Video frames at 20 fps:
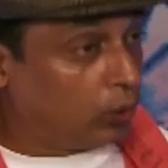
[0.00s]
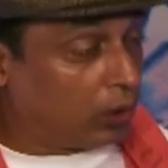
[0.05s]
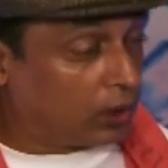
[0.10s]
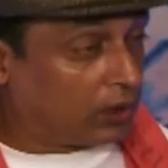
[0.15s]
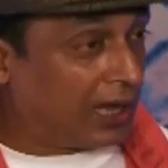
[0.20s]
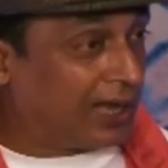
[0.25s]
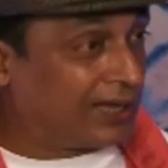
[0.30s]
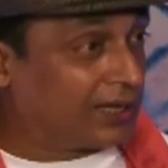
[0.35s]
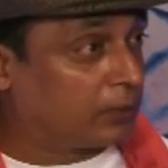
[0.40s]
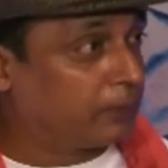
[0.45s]
तो
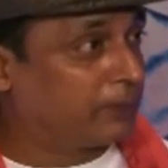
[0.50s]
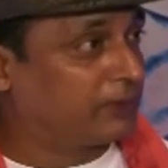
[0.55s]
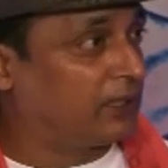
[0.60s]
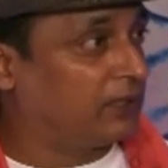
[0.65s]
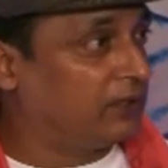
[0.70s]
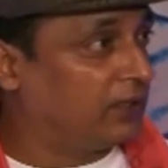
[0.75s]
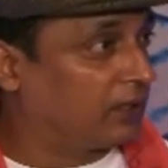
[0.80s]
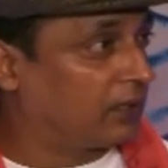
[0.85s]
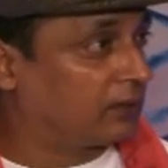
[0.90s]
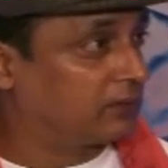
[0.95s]
वो
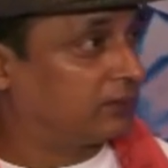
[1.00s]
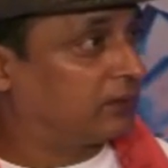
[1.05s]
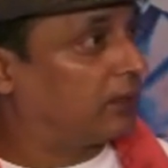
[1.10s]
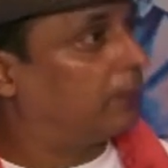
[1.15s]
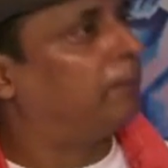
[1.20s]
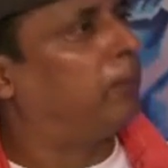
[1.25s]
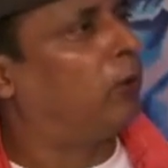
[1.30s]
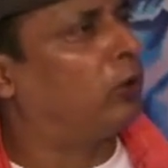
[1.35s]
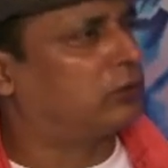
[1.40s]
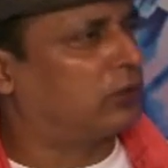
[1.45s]
गाकर बतला दिया
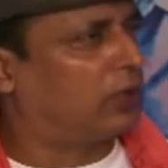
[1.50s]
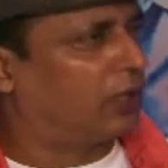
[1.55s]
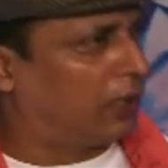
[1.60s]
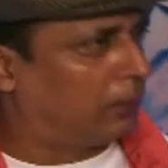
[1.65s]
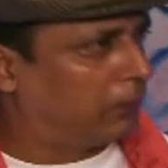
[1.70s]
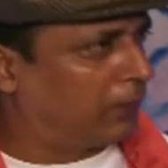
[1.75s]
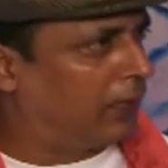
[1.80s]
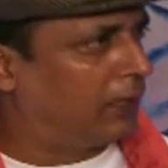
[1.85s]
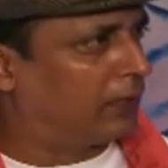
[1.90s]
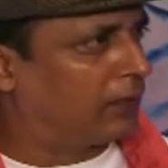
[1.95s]
करता था
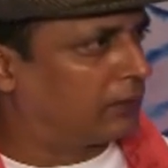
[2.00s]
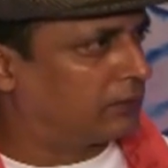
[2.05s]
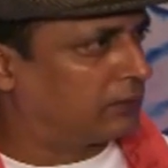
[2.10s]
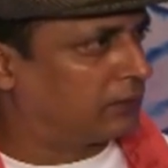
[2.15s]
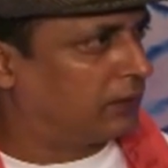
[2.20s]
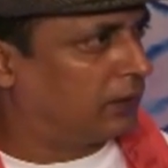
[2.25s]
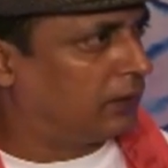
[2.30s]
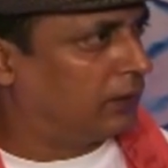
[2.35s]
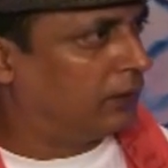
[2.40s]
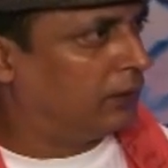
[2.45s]
बहुत खराब
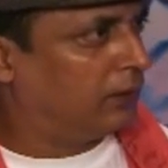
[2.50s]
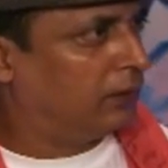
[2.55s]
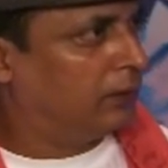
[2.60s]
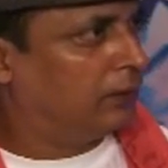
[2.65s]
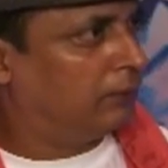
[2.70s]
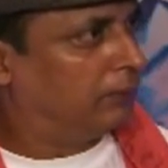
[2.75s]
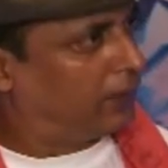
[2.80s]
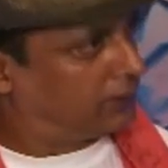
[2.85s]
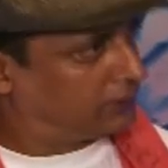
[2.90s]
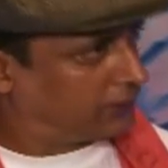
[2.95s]
गाया करता था
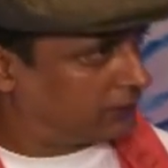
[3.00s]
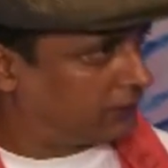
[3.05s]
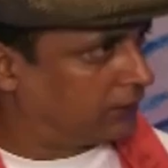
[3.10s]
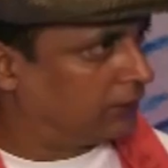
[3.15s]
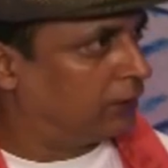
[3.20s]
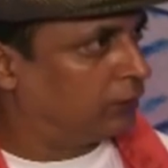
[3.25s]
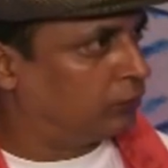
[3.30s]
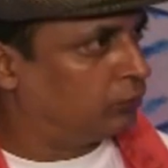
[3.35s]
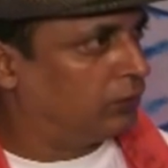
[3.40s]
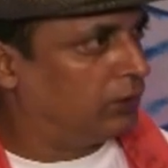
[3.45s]
मैं
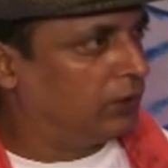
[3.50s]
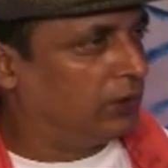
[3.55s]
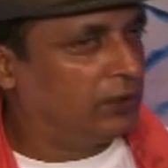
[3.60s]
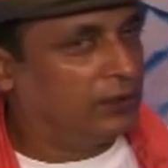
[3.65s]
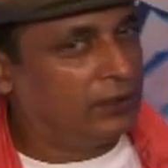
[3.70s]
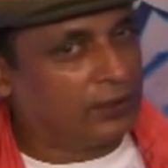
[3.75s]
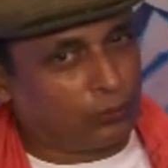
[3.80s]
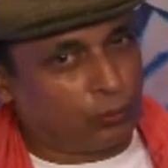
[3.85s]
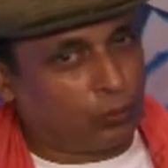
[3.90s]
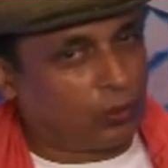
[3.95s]
अच्छा सिंगर
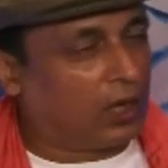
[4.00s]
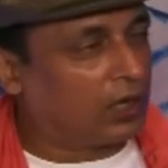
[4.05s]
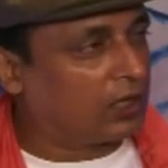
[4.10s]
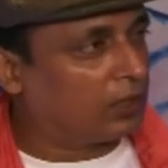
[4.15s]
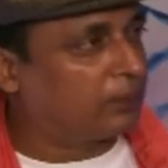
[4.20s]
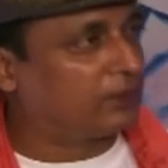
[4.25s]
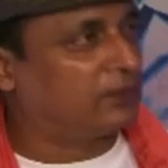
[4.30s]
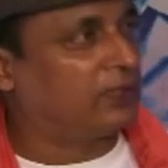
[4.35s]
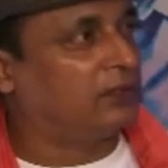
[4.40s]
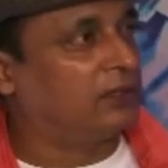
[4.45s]
हूँ लेकिन
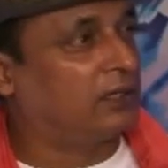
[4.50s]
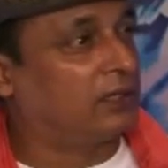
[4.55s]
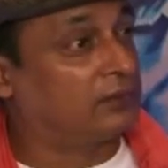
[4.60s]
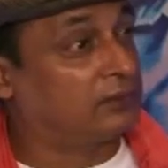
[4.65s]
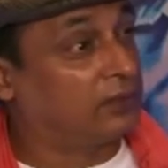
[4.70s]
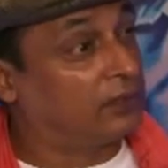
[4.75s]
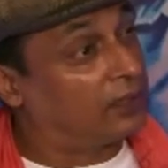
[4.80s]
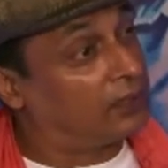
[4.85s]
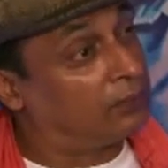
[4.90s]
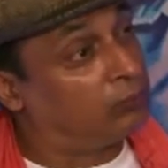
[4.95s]
वो गाकर
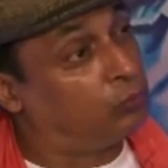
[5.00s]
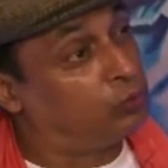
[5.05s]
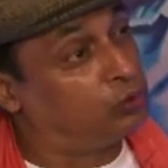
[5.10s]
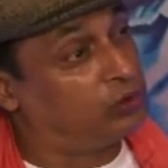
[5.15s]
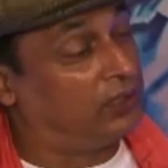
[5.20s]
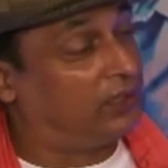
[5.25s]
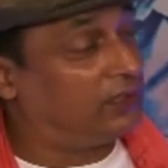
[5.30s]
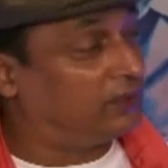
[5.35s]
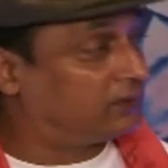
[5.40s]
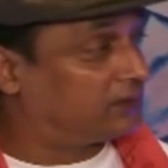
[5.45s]
बतला दिया करता था
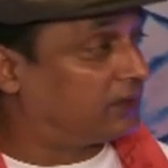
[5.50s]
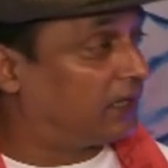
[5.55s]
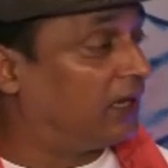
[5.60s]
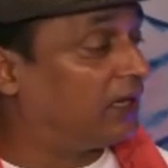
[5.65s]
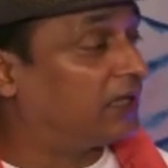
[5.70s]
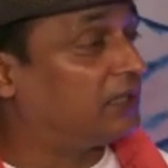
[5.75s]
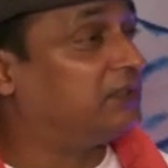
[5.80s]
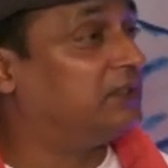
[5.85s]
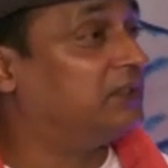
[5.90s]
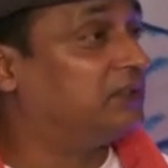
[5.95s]
कि मुझे
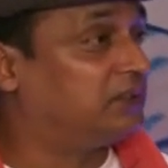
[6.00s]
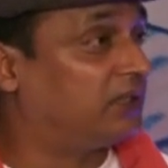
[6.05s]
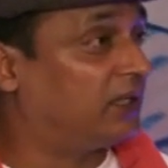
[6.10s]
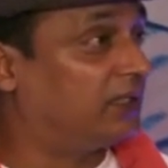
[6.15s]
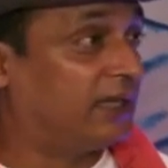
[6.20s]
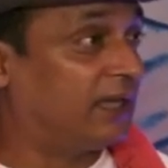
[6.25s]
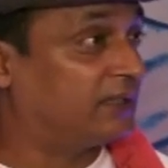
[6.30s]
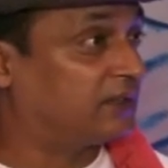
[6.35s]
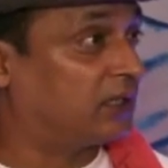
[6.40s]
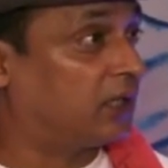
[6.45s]
इस तरह की
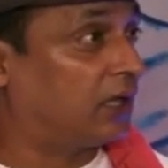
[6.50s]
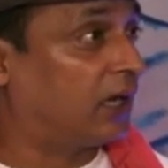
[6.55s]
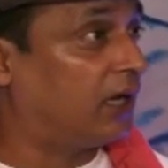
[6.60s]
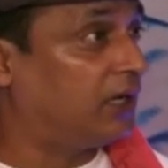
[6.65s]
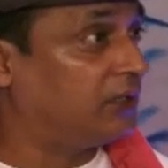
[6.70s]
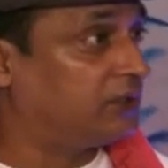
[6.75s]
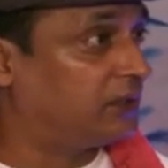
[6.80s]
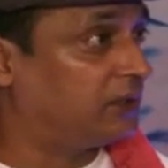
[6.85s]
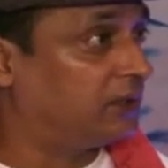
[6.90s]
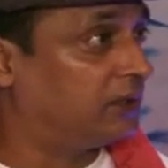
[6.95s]
चीज़ चाहिए
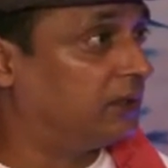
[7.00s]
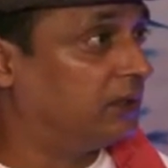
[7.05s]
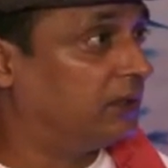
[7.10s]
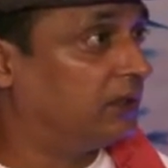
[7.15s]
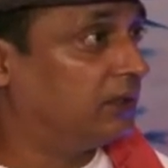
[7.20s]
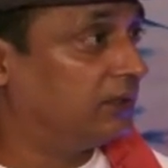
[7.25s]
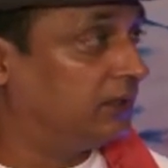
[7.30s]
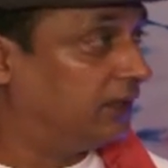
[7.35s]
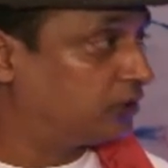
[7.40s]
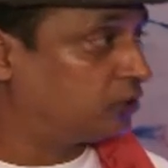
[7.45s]
ऐसा गाना नहीं
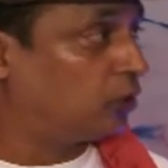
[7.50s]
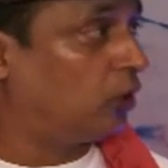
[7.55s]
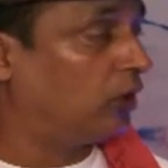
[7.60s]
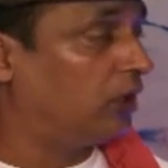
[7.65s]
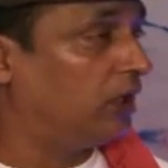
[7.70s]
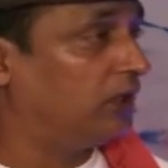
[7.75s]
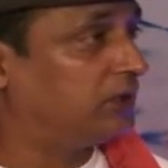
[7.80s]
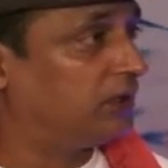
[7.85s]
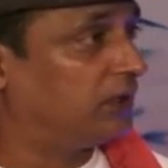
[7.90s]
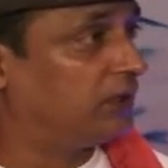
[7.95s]
चाहिए
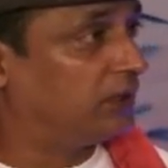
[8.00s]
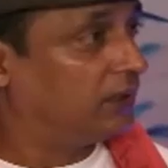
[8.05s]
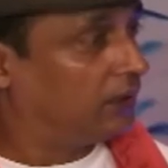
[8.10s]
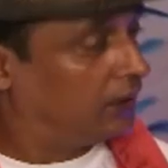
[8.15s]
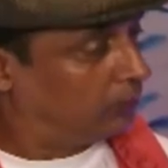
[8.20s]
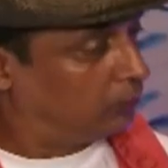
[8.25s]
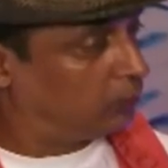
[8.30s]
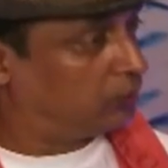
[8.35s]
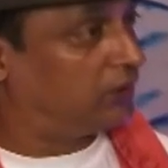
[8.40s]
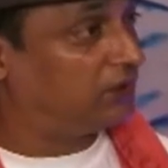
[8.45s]
ये सॉन्ग नहीं
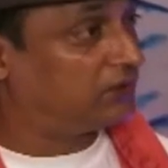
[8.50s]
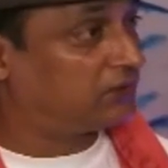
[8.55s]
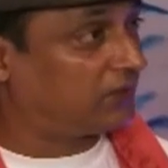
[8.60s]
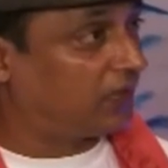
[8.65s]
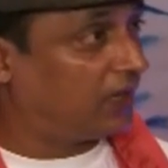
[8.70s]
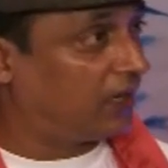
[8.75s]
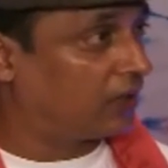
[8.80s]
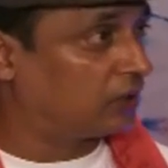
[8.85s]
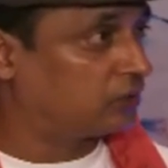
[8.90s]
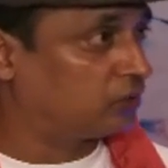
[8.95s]
चाहिए
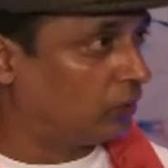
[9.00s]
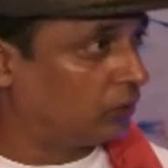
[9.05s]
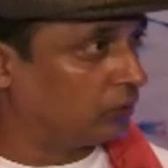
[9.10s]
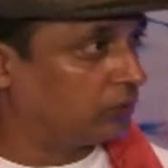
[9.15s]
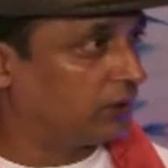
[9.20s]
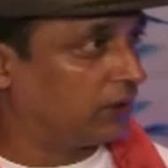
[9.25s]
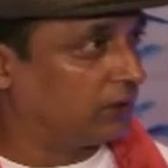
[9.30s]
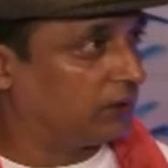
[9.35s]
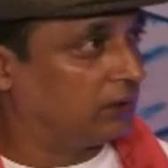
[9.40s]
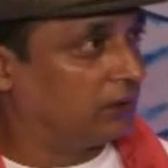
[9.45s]
मुझे इस तरह
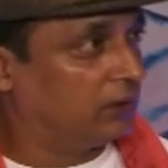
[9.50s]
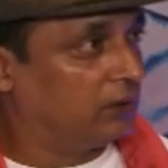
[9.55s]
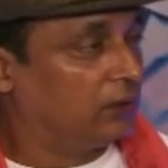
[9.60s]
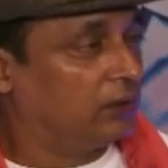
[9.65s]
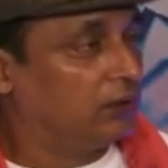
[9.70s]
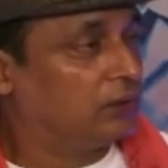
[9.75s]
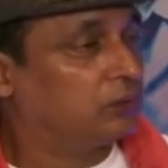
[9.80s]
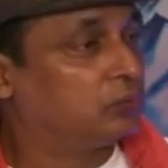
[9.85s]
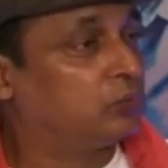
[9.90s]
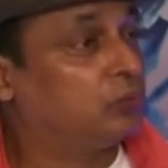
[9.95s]
का सॉन्ग
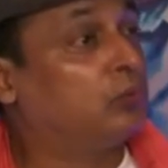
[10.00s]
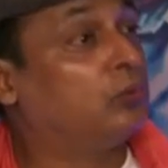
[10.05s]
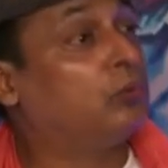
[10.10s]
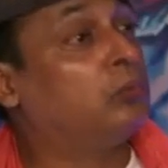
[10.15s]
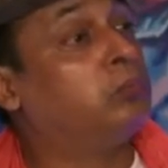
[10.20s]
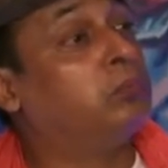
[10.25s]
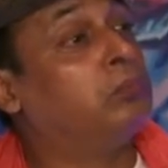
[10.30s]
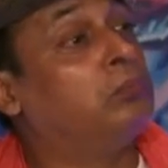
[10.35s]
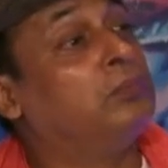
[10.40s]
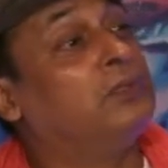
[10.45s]
चाहिए
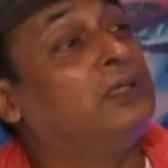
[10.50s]
तो